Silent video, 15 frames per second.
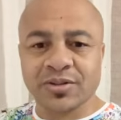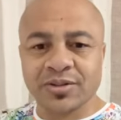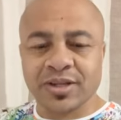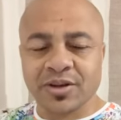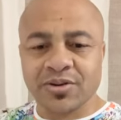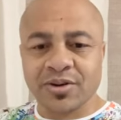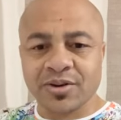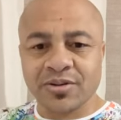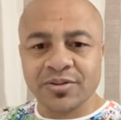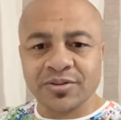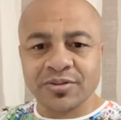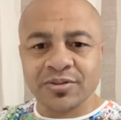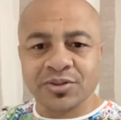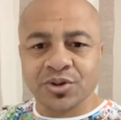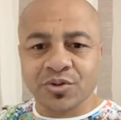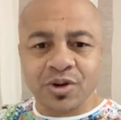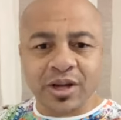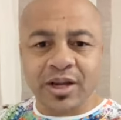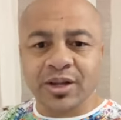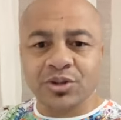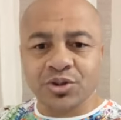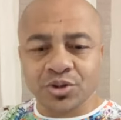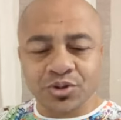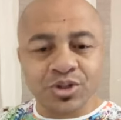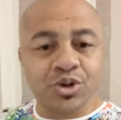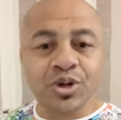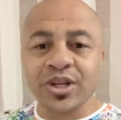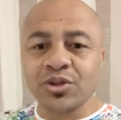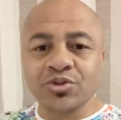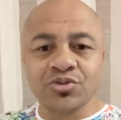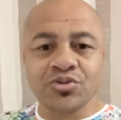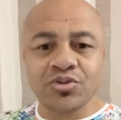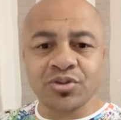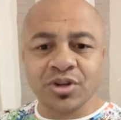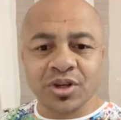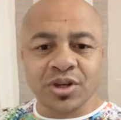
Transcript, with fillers: D'accord Donc voilà, donne, donnez tout.